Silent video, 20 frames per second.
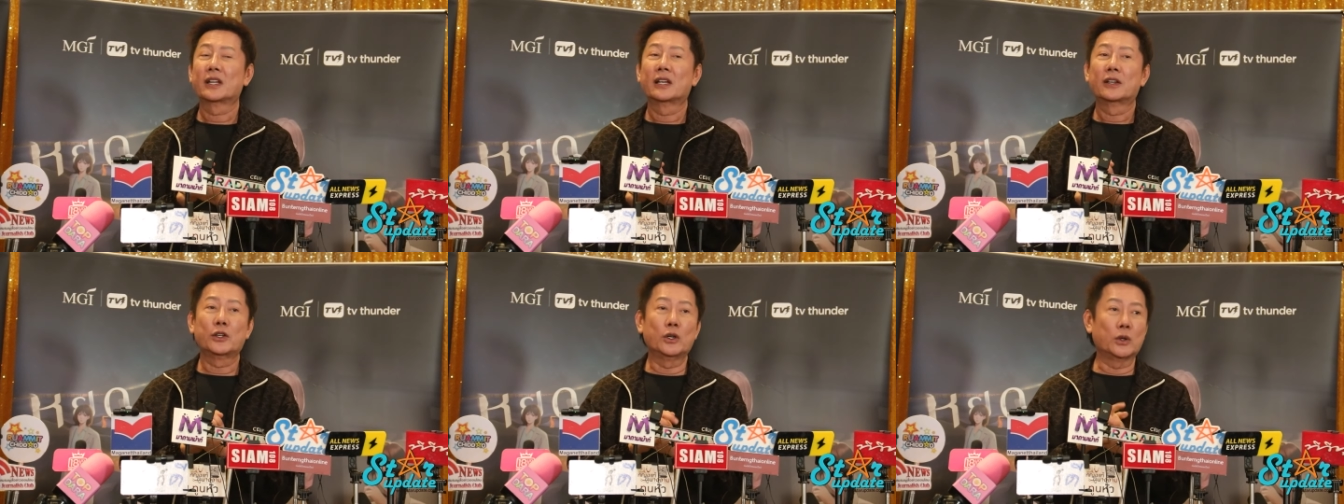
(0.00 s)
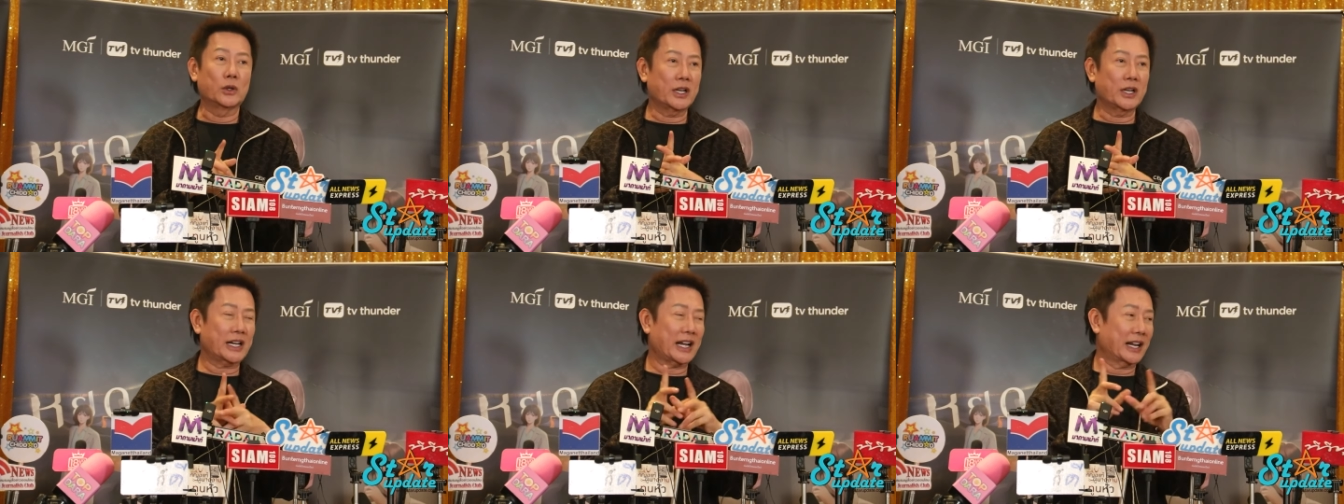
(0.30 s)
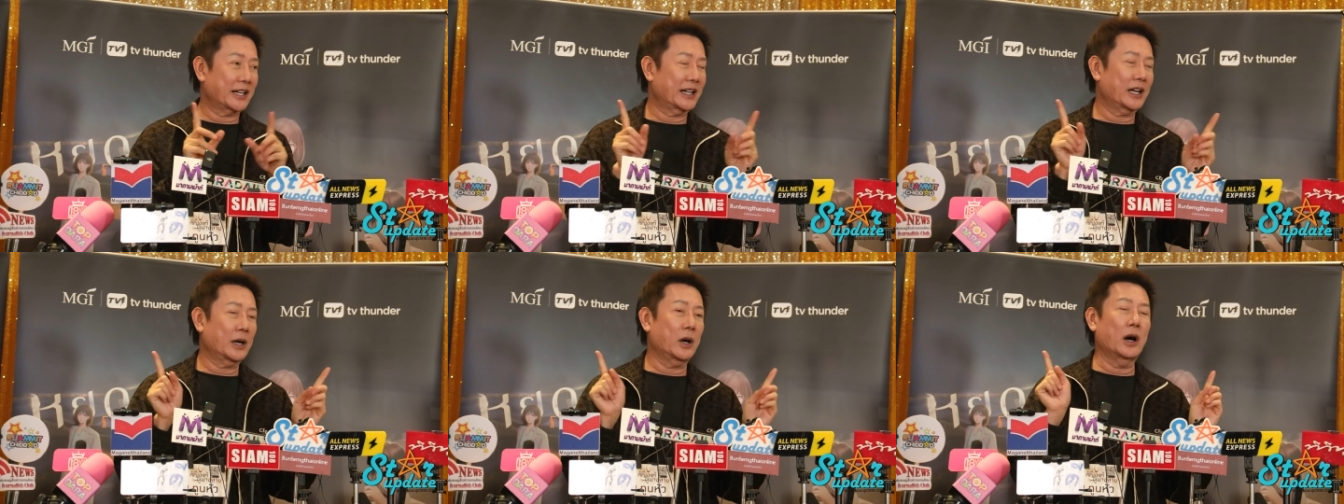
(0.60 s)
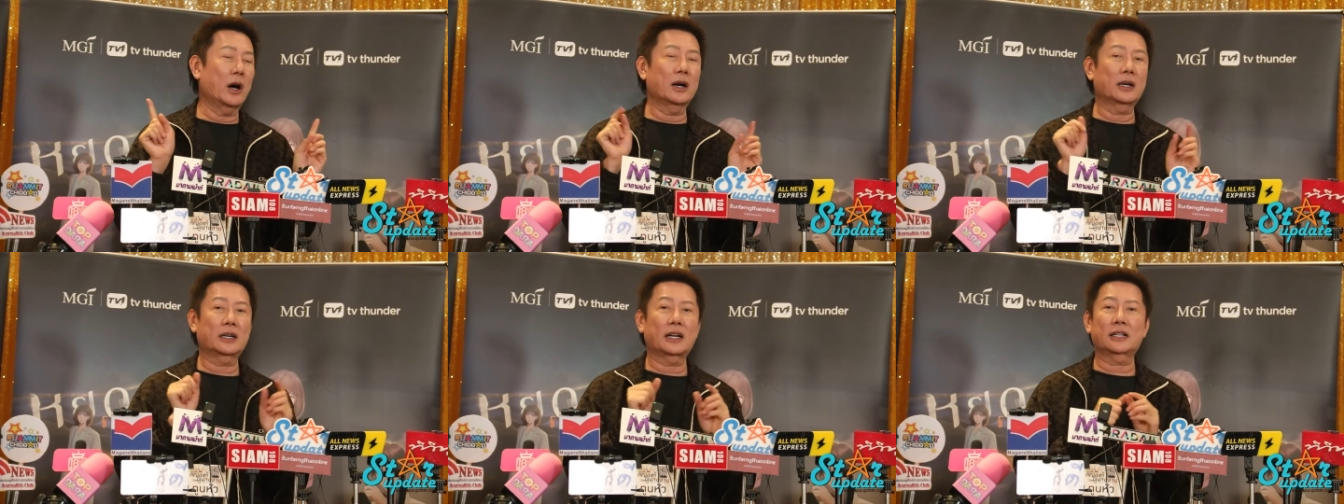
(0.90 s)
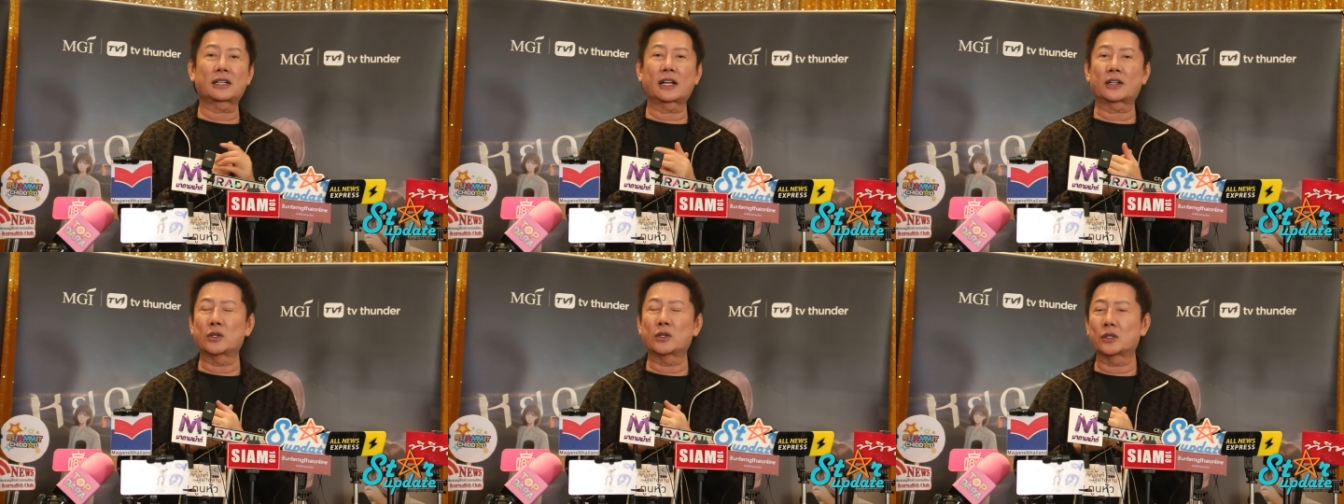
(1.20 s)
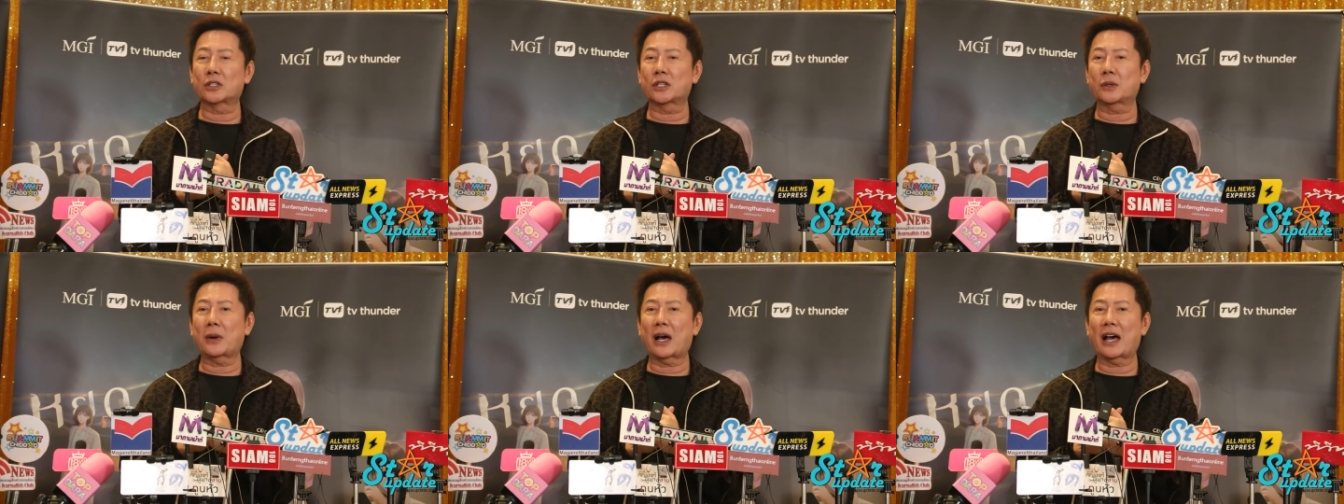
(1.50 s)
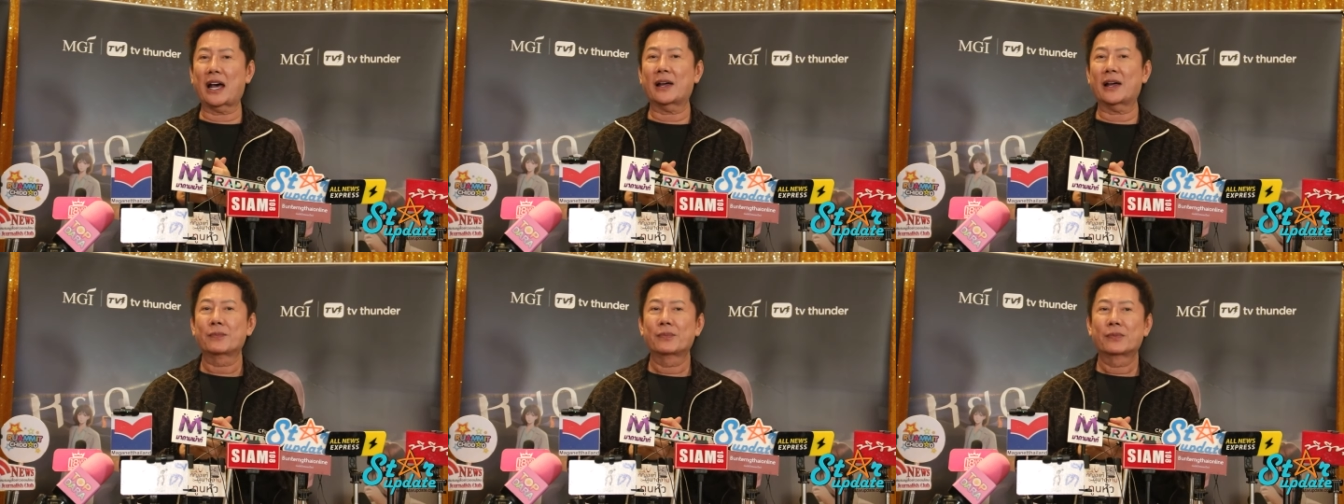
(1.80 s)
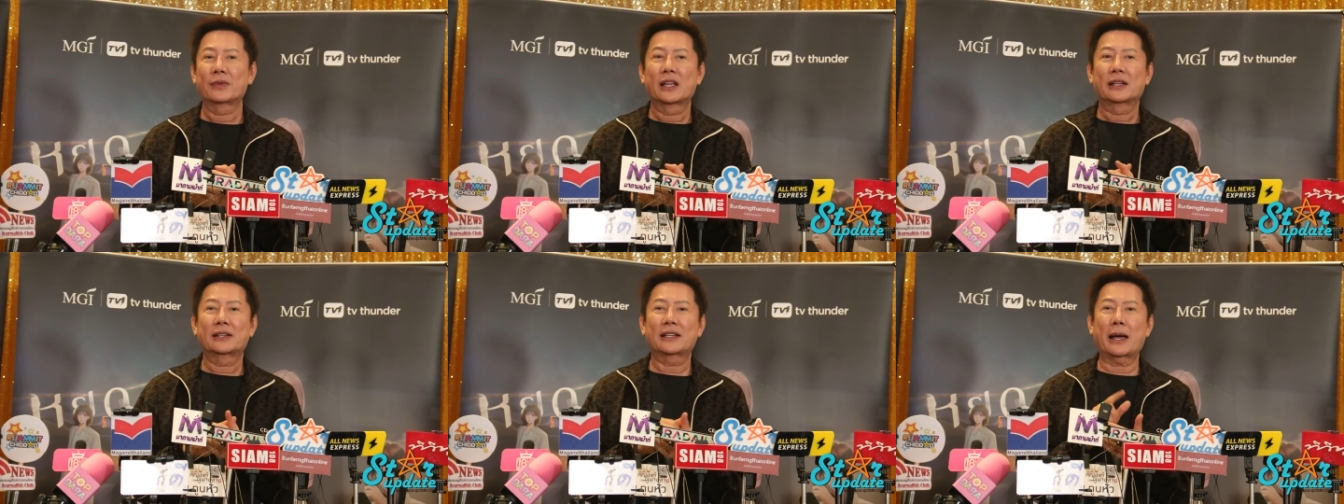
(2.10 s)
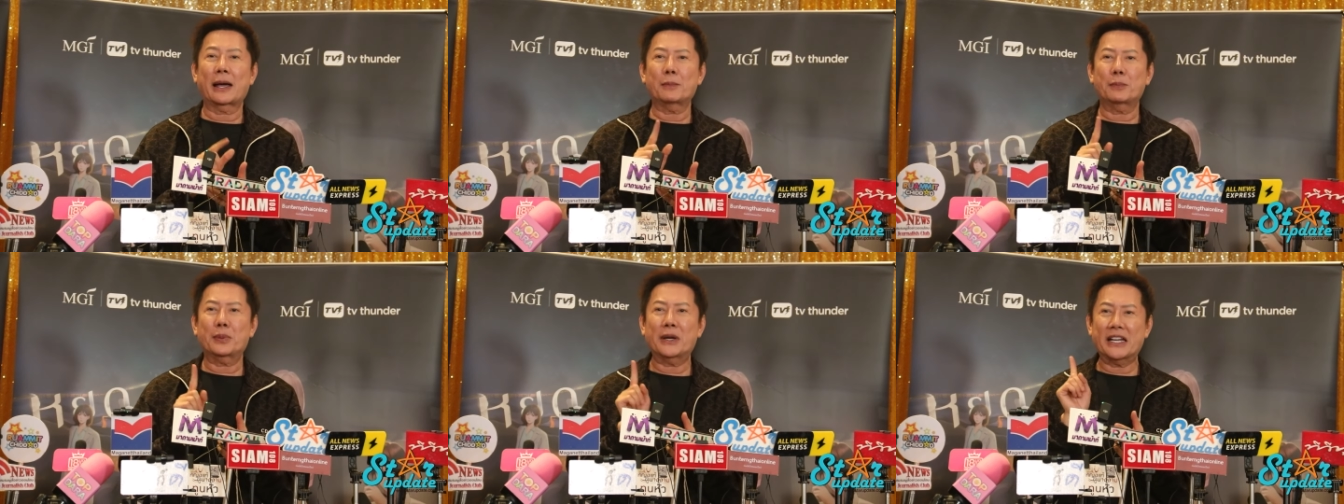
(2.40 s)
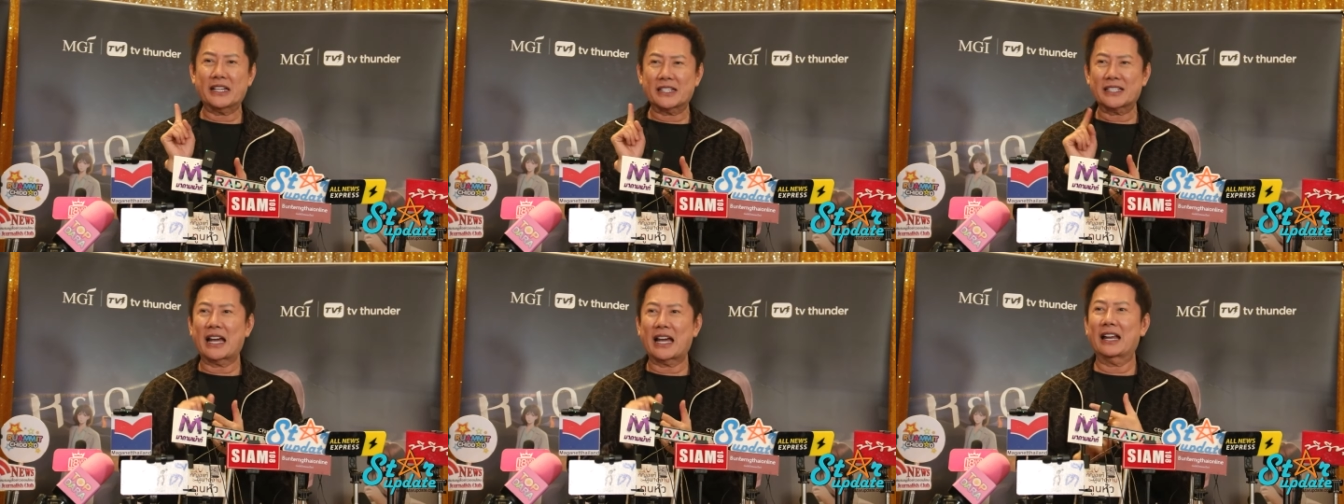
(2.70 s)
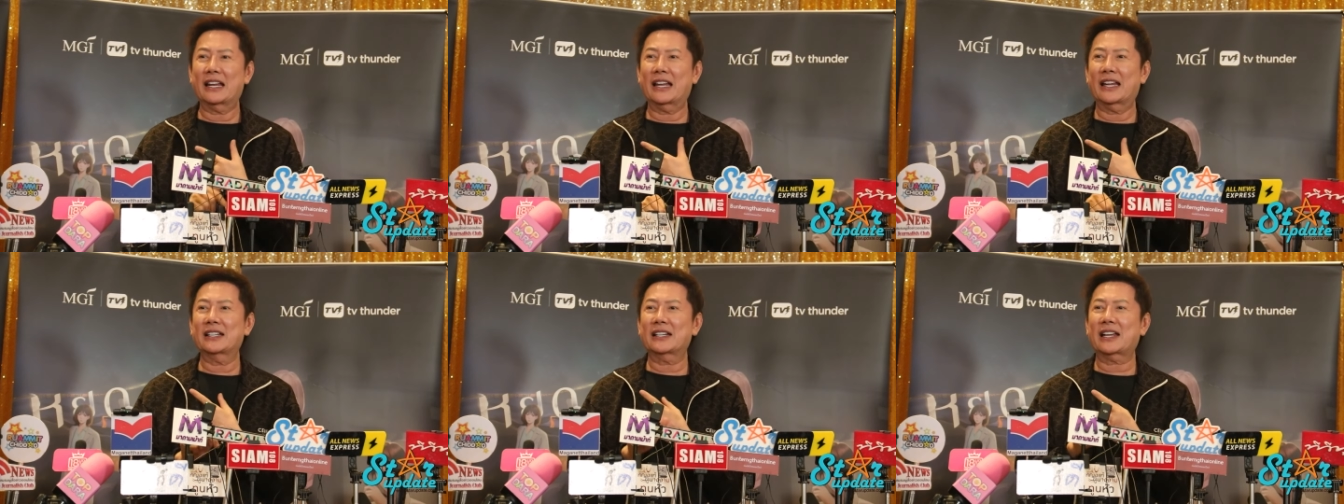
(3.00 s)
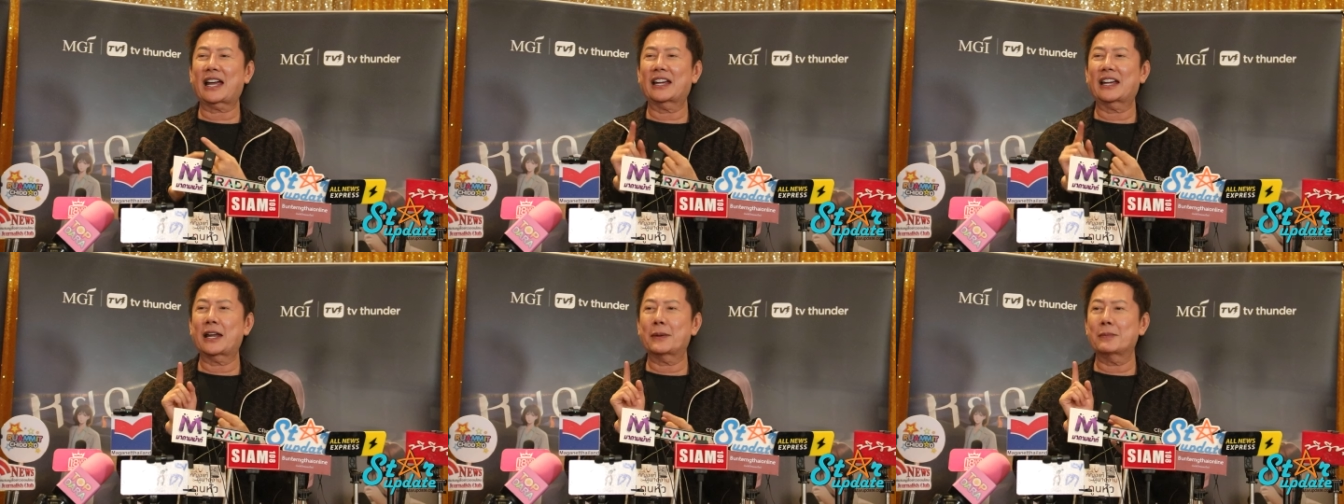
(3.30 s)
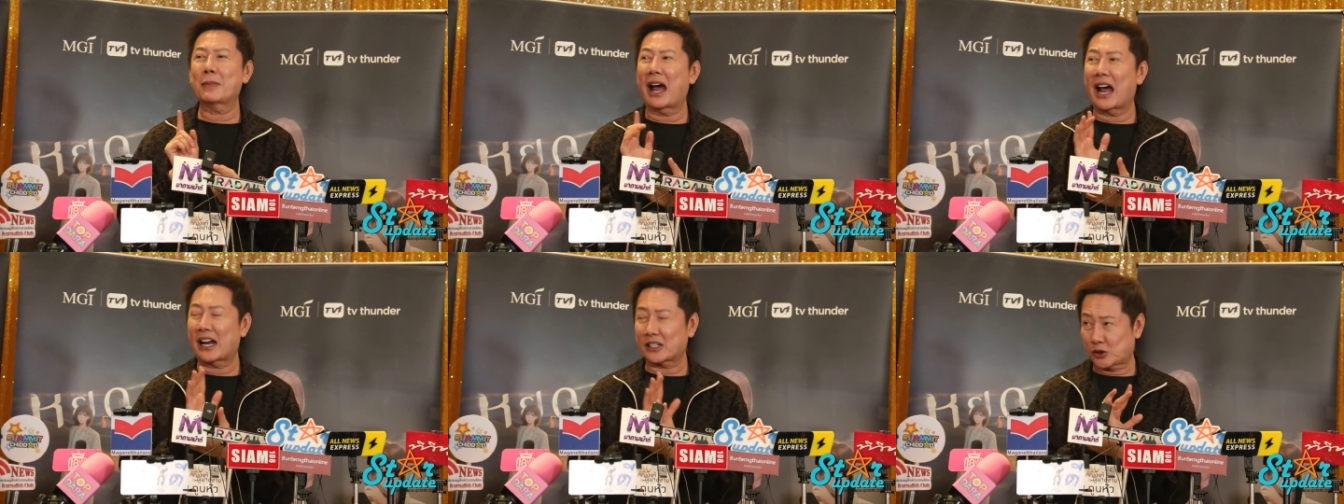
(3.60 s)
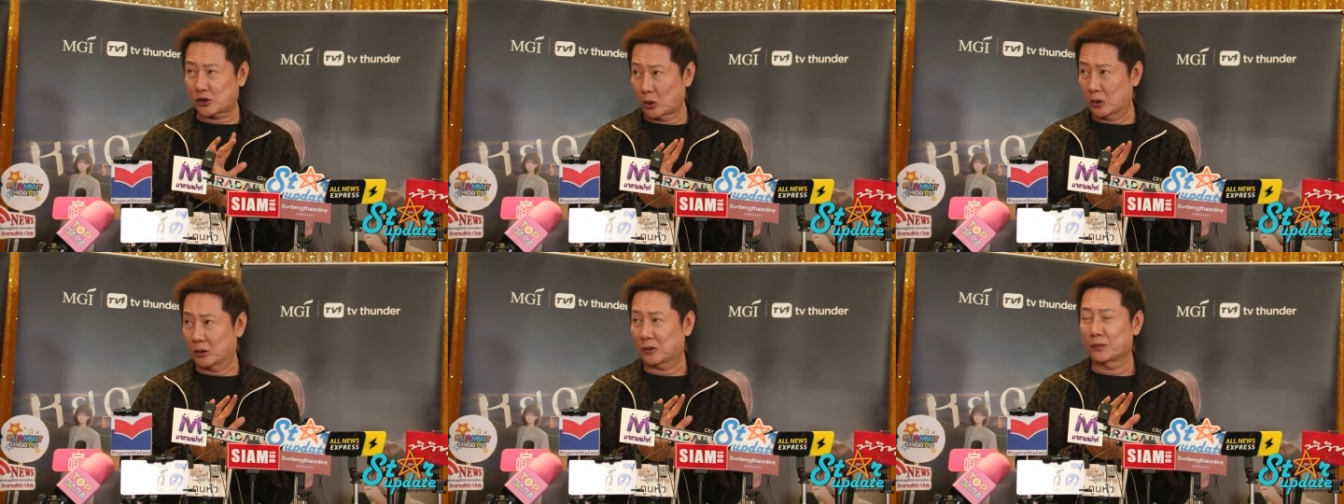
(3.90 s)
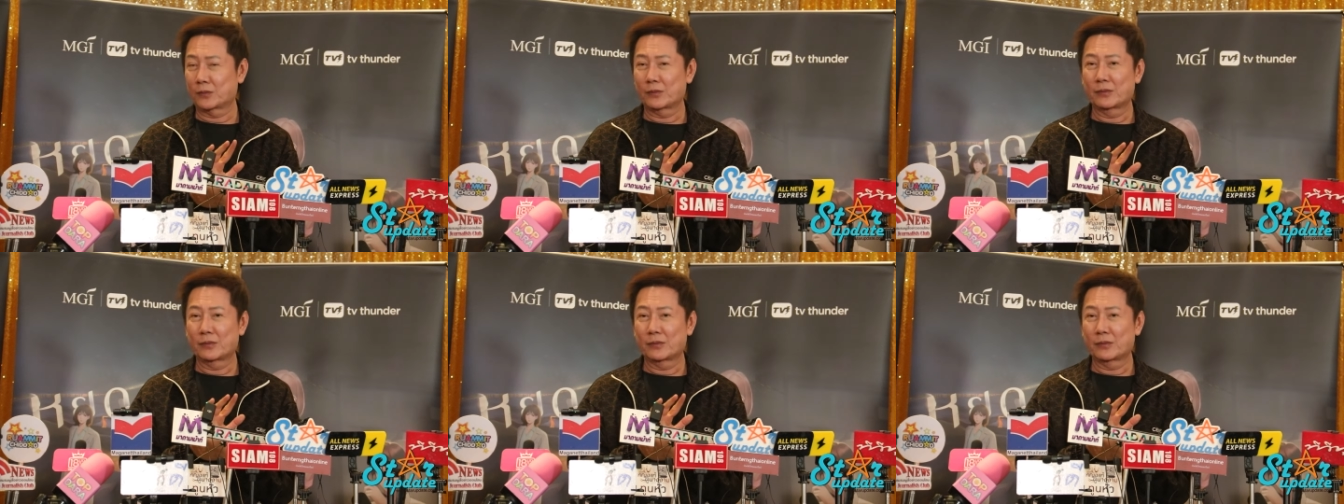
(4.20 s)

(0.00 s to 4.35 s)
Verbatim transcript: อยู่ด้วยกันในห้องแล้วจะดูที่ว่าน้ำพริกชาเลนจ์ใครได้มากสุด